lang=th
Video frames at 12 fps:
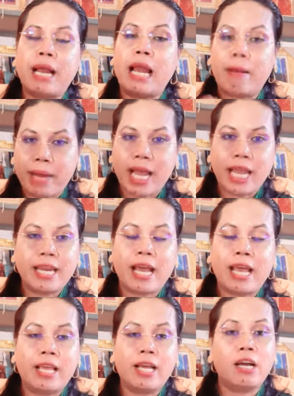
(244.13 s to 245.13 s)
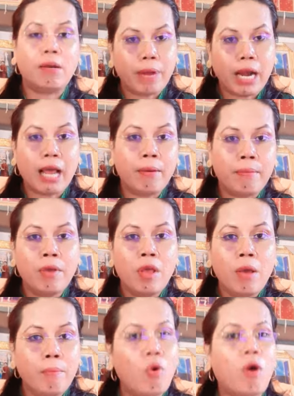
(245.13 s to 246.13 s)
พลังภายใน เกิดพลัง
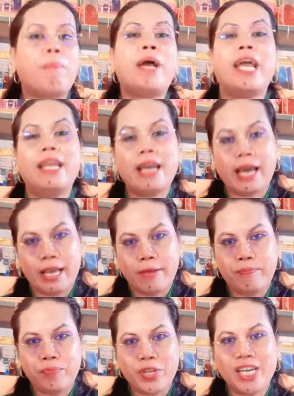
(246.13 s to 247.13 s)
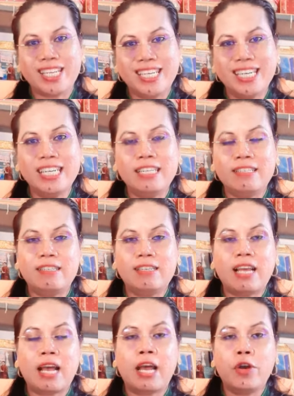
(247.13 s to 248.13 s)
บวกภายในเกิดขึ้น
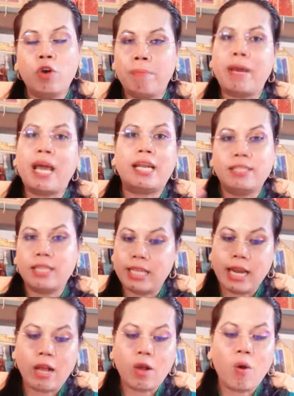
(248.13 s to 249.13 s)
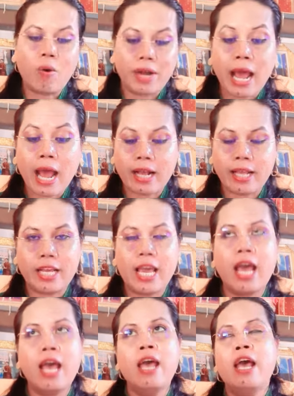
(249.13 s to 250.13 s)
นะคะโดยผ่านสัญลักษณ์ของนาคอย่าง
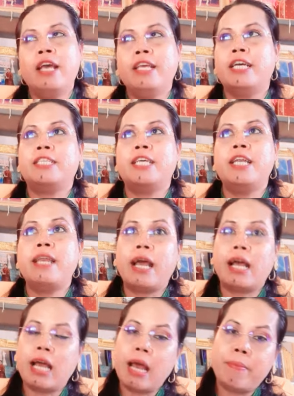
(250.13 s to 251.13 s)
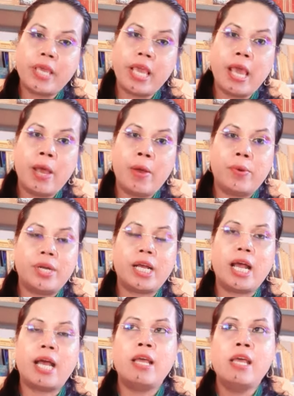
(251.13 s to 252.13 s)
เงี้ย อย่างเช่นนาคคาบแก้วนะ
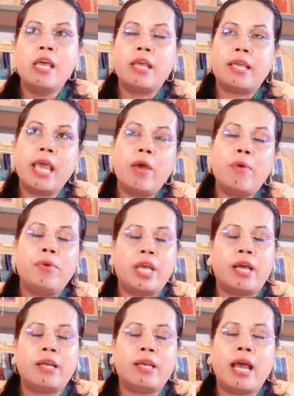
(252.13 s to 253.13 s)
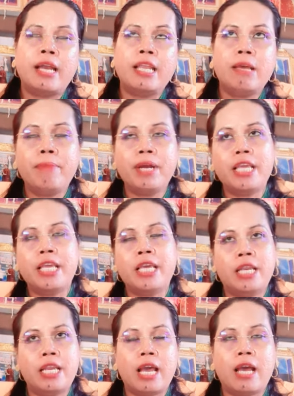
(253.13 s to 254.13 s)
คะ แก้วเนี่ยอัญมณี
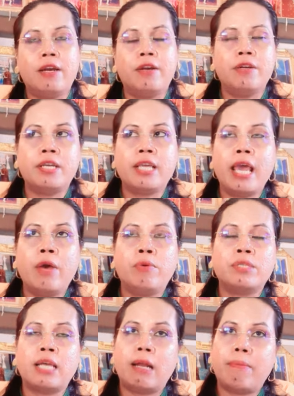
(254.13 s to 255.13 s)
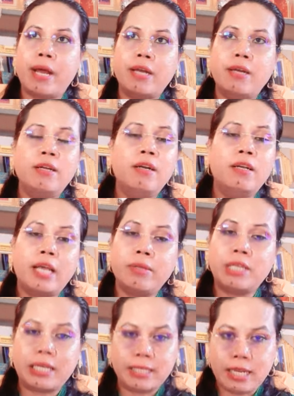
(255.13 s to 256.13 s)
เนี่ยหรือแก้วสารพัดนึงหรือแก้ว
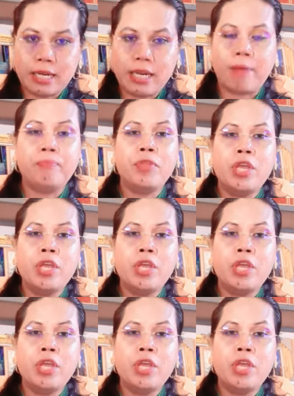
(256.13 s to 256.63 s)
ศักดิ์สิทธิ์เนี่ย